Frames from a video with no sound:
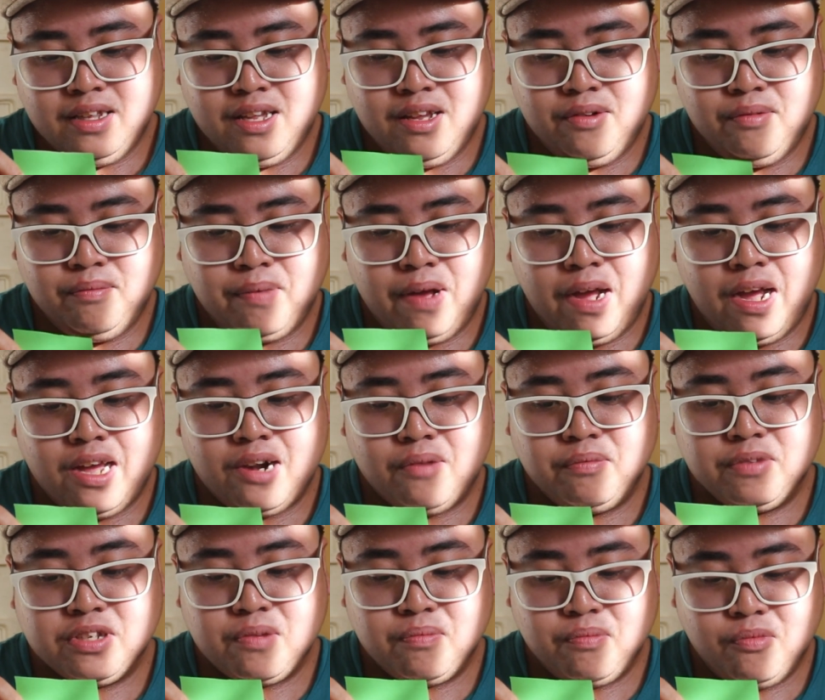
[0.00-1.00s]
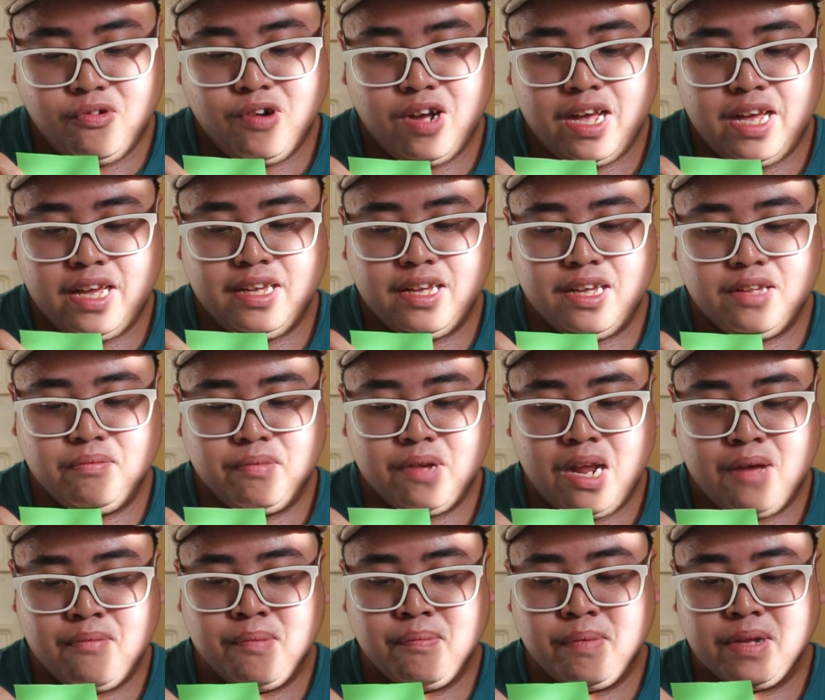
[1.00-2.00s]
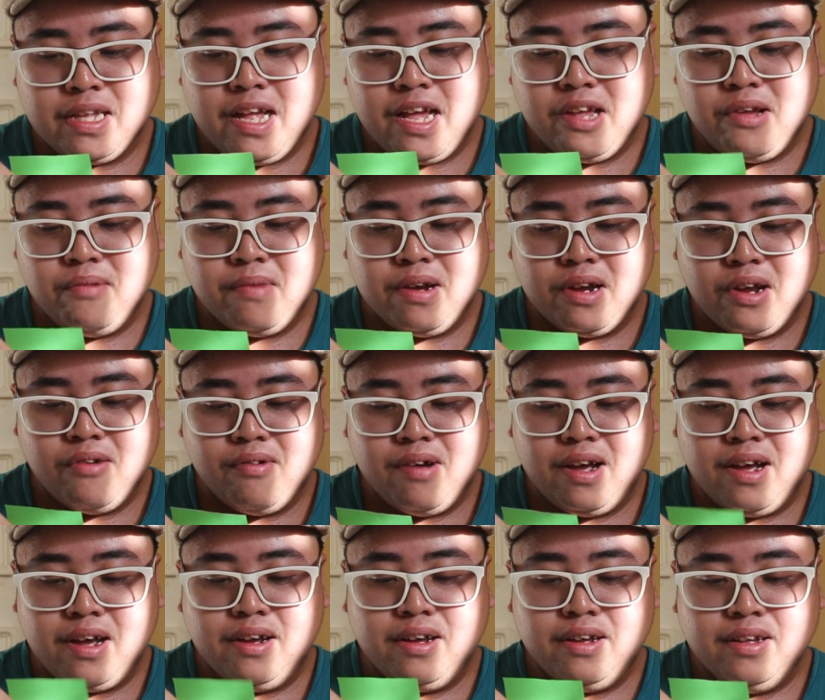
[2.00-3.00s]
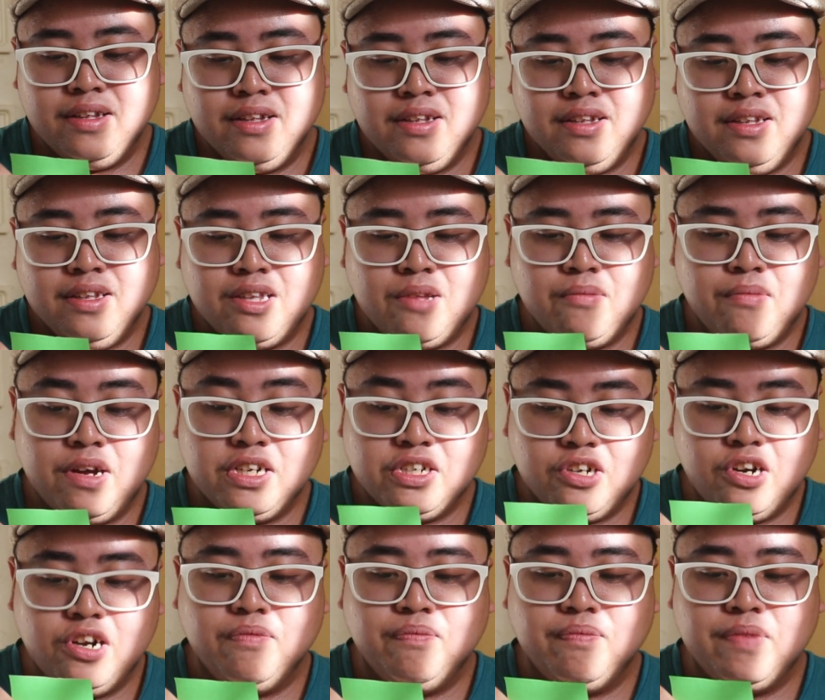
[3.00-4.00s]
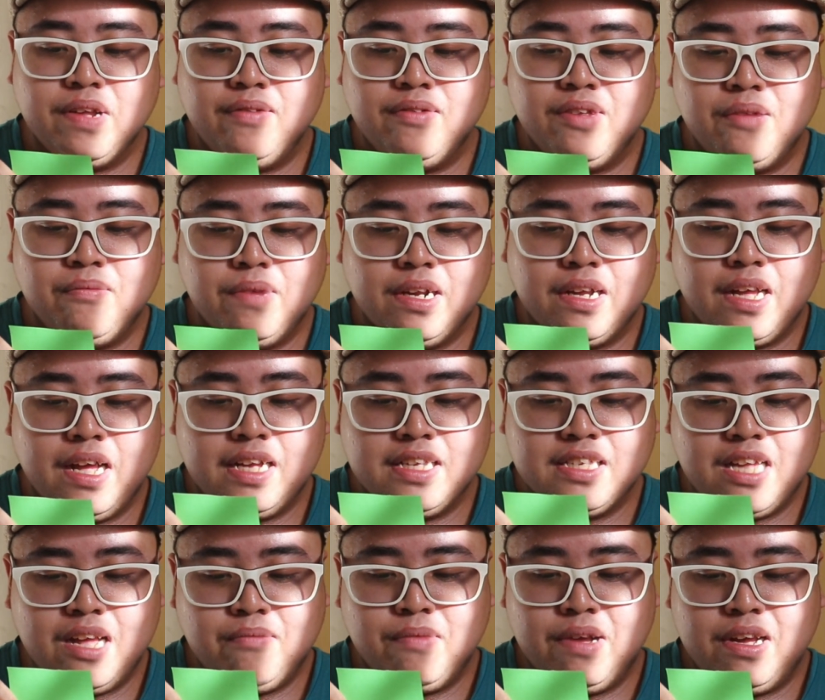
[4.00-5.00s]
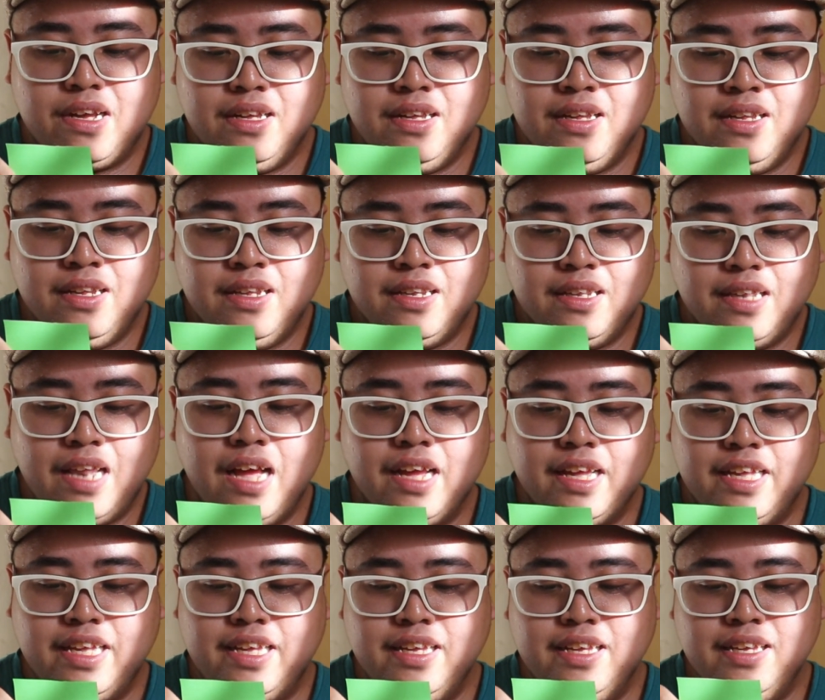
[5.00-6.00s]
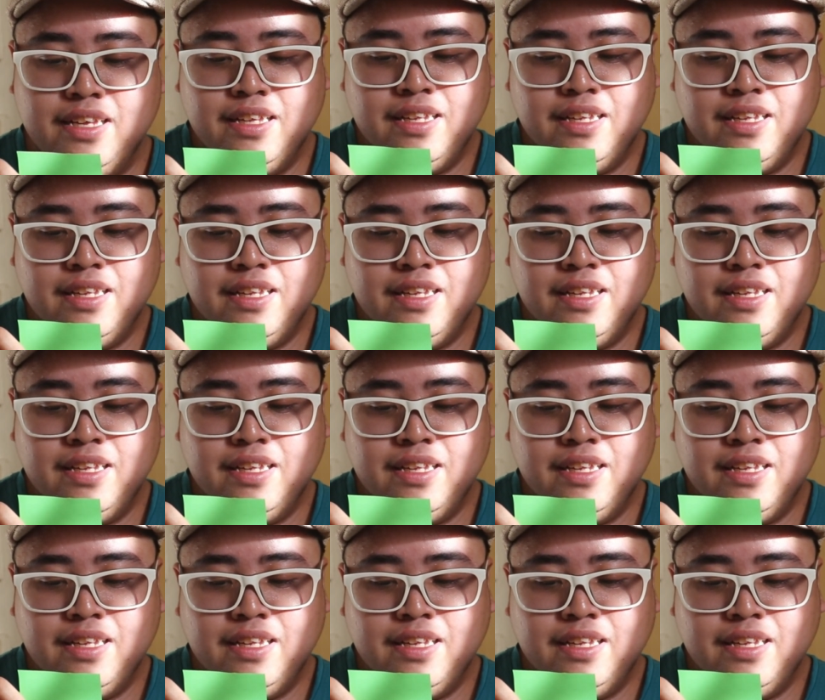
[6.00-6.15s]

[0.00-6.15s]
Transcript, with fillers: ng pangarap mo sa buhay at marami pa tayong magawa ng mga short film na magkakasama. Lagi.